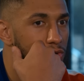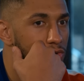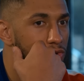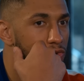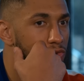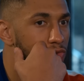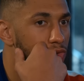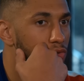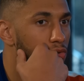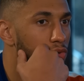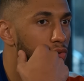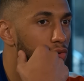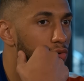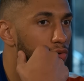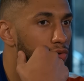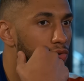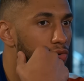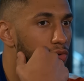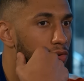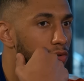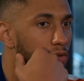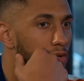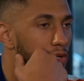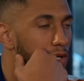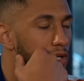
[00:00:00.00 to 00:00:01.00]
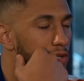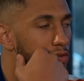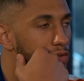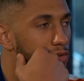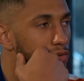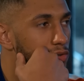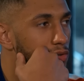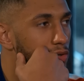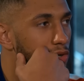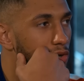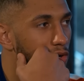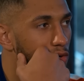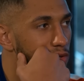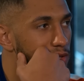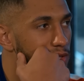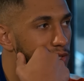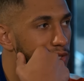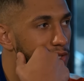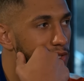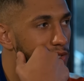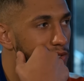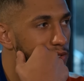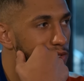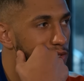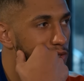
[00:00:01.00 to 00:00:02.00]
que tu veux de une et de deux quand
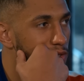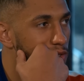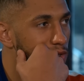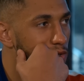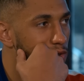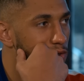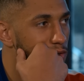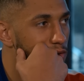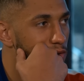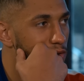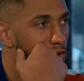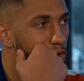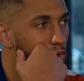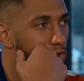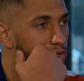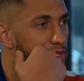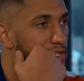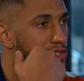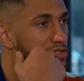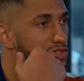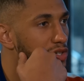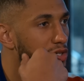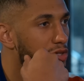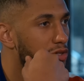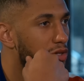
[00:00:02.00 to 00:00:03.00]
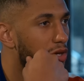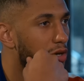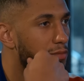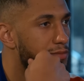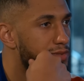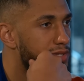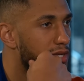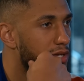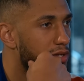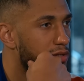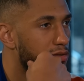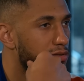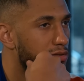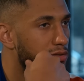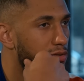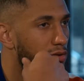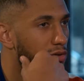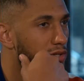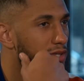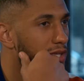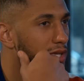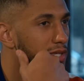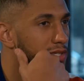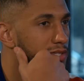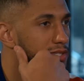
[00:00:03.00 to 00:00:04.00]
tu es, es jeune comme ça,
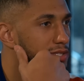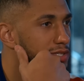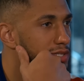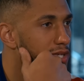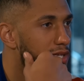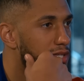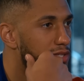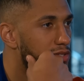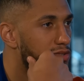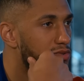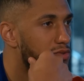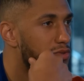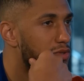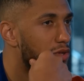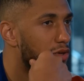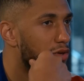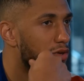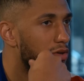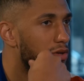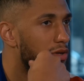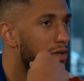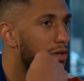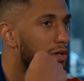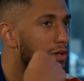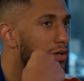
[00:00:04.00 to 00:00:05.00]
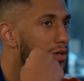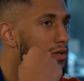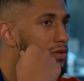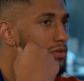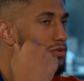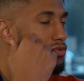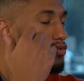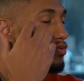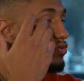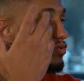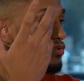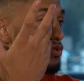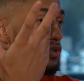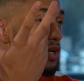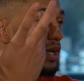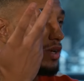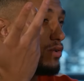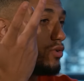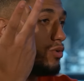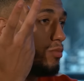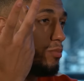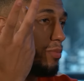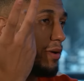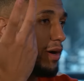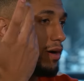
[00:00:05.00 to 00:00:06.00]
quand tu as 17-18 ans, tu, tu
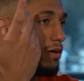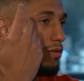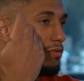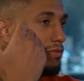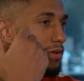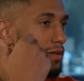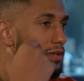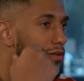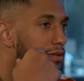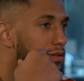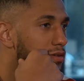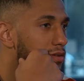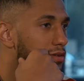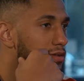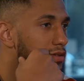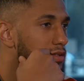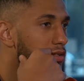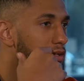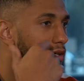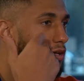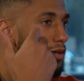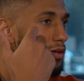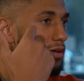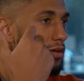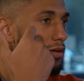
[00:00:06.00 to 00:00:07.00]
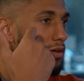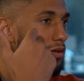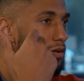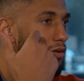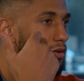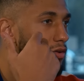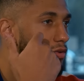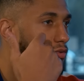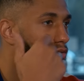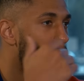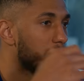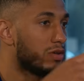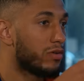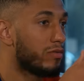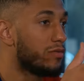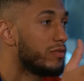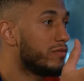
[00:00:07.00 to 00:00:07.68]
calcules pas en fait. Euh, toi, tu as